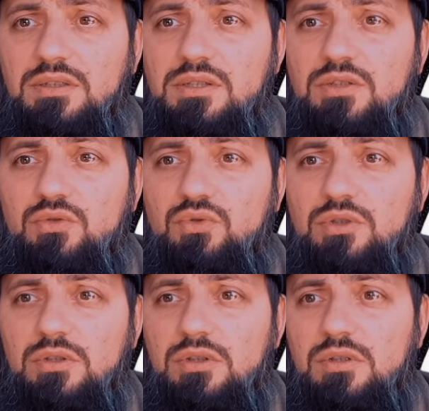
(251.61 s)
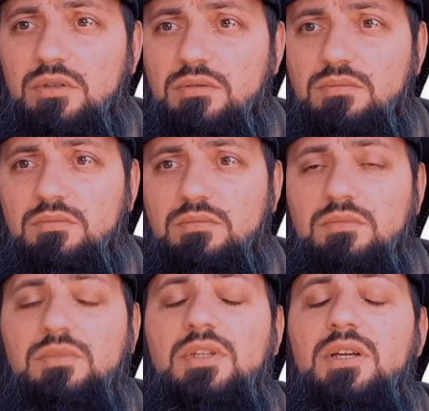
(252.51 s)
Здесь уже
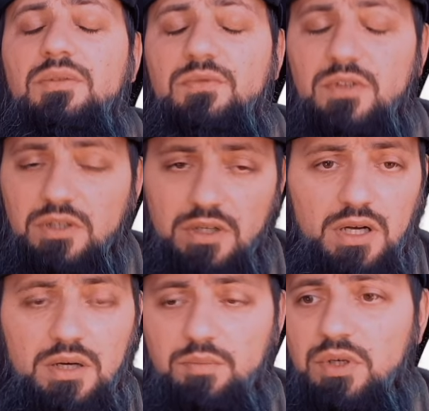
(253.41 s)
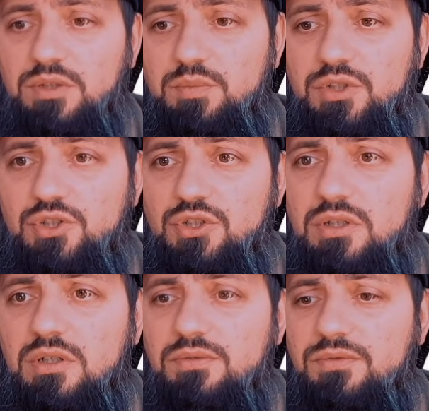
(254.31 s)
дофига
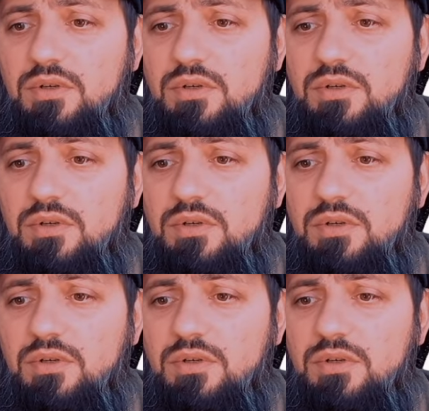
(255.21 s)
подписчиков.